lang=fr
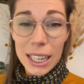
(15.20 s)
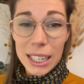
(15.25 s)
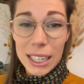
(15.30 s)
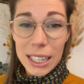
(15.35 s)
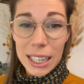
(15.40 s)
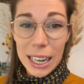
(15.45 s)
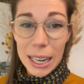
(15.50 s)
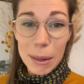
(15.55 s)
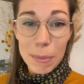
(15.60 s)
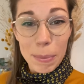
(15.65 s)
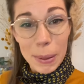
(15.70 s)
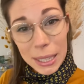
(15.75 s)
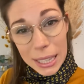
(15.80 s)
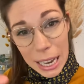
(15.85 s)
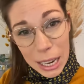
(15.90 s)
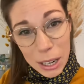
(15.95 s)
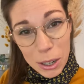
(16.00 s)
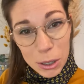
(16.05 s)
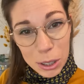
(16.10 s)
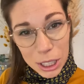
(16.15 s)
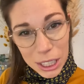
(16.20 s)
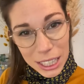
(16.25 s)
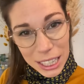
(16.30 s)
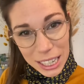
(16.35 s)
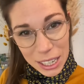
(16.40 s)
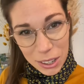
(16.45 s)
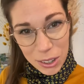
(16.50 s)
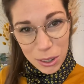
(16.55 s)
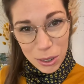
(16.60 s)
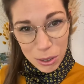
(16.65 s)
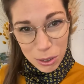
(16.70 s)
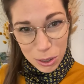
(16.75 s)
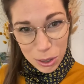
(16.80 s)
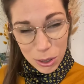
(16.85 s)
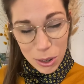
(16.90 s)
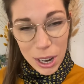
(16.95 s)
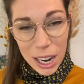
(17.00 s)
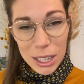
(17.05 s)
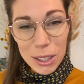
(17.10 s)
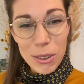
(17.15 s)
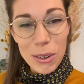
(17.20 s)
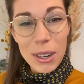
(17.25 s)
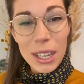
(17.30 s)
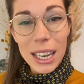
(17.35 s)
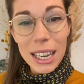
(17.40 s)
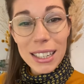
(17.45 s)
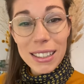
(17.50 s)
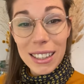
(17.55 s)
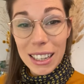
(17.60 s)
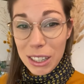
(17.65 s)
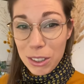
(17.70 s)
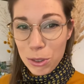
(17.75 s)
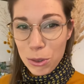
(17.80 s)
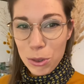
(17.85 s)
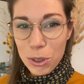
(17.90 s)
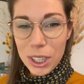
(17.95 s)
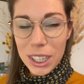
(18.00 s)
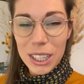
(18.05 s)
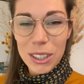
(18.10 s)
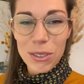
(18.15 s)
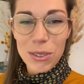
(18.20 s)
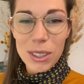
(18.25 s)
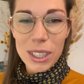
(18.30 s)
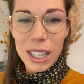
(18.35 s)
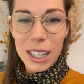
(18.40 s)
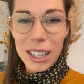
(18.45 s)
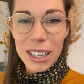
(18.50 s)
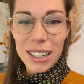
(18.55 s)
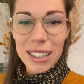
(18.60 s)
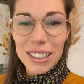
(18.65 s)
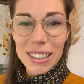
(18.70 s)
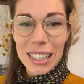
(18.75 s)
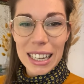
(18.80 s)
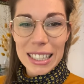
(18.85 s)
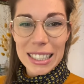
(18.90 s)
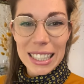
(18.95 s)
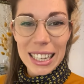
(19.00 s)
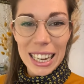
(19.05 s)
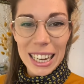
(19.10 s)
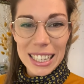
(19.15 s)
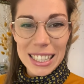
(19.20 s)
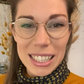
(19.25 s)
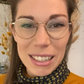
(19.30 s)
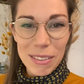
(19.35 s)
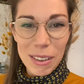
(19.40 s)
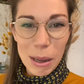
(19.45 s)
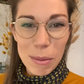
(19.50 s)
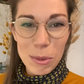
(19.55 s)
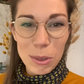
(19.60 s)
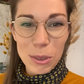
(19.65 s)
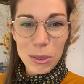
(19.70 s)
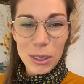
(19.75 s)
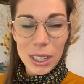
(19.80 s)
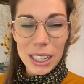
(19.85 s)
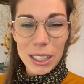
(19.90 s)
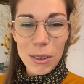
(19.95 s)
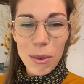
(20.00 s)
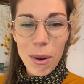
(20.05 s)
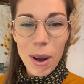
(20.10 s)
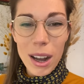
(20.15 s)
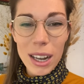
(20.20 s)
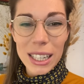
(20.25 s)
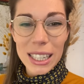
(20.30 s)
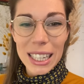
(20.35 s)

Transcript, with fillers: la pédagogie de, l'atelier. C'est un sujet qui nous a intéressé vraiment toutes les trois.